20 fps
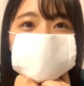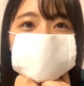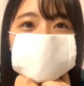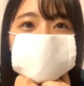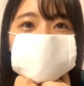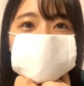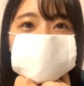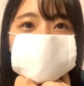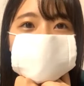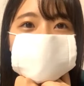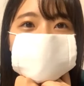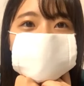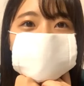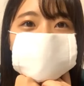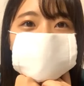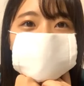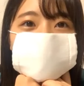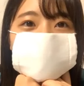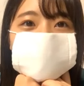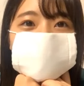いいですね
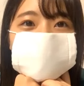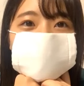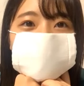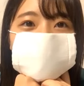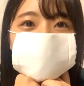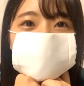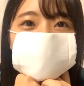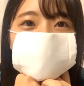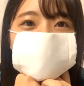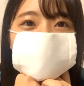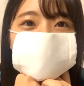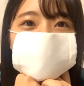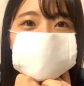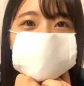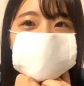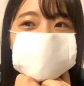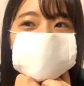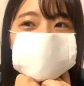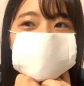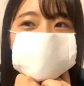
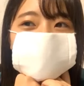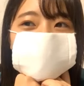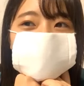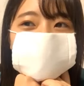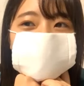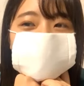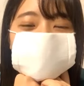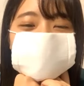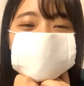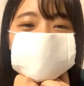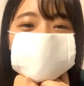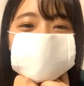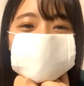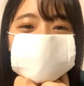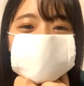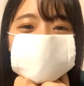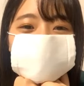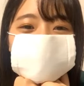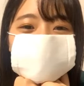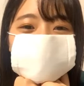ステイ48
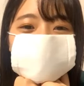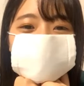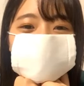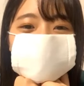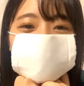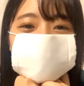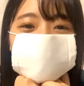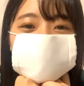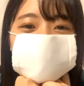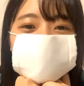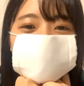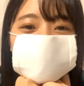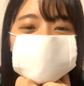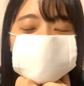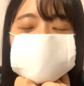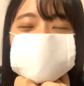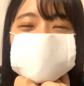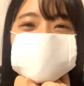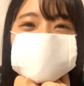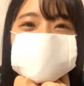
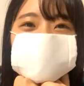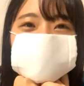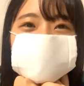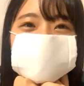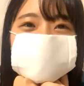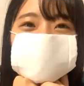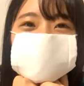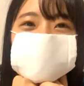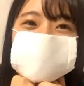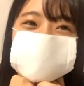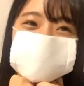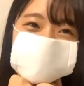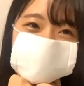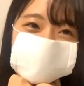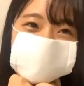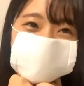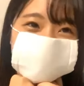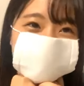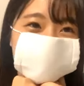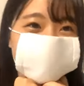47枚目
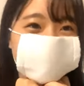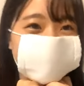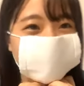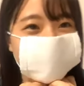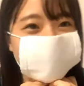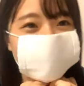シングル